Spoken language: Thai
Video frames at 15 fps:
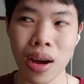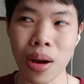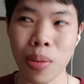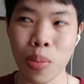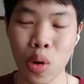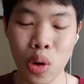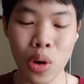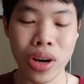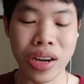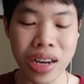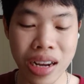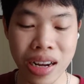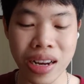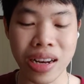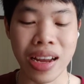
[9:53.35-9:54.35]
บุคคล
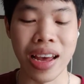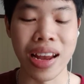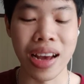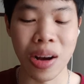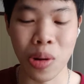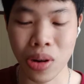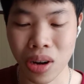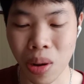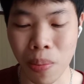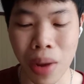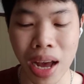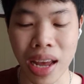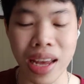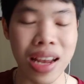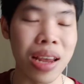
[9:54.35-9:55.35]
อื่นๆ ในอนาคตต่อไป
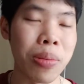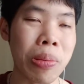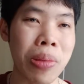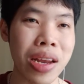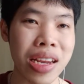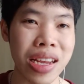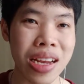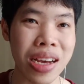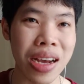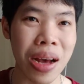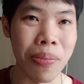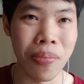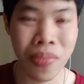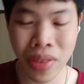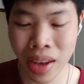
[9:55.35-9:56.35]
อะไรประมาณนี้นะครับ
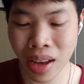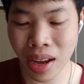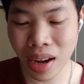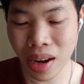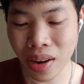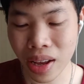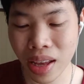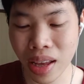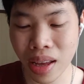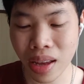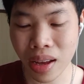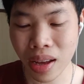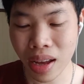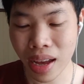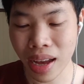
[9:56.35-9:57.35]
อันนี้
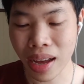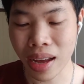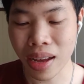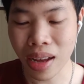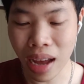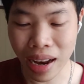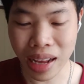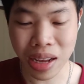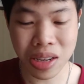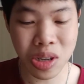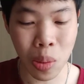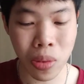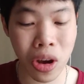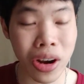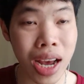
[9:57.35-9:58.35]
อ่ะอันนี้ก็จ
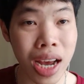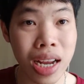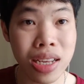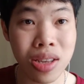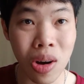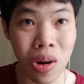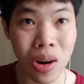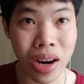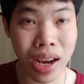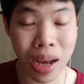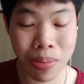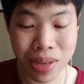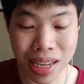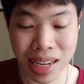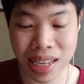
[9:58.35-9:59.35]
บย่อหน้าที่2นะครั
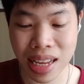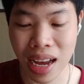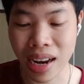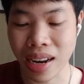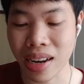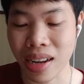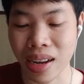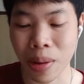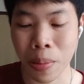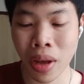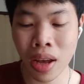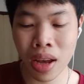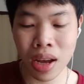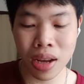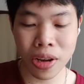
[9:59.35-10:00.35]
บสั้นๆนะครับ
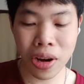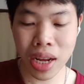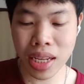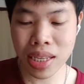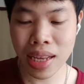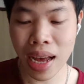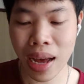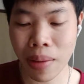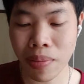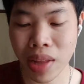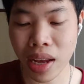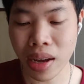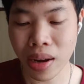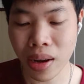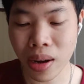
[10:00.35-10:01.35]
ย่อหน้าที่3
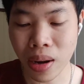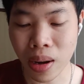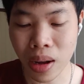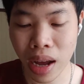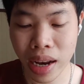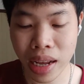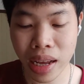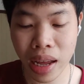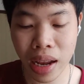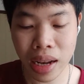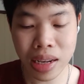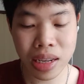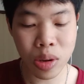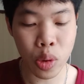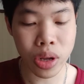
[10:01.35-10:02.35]
เนี่ยก็อันนี้
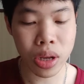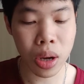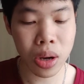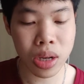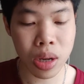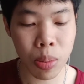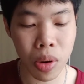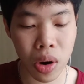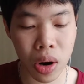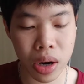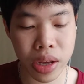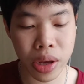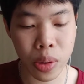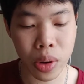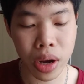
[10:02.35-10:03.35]
หนุ่ยก็จะบอก
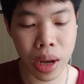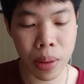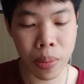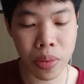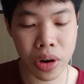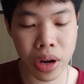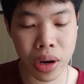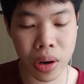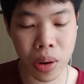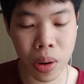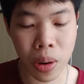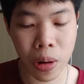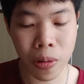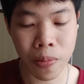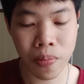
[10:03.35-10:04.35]
เกี่ยวกับเรื่องขอ
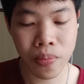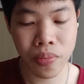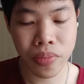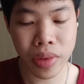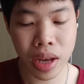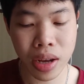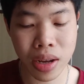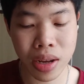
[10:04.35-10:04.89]
งอ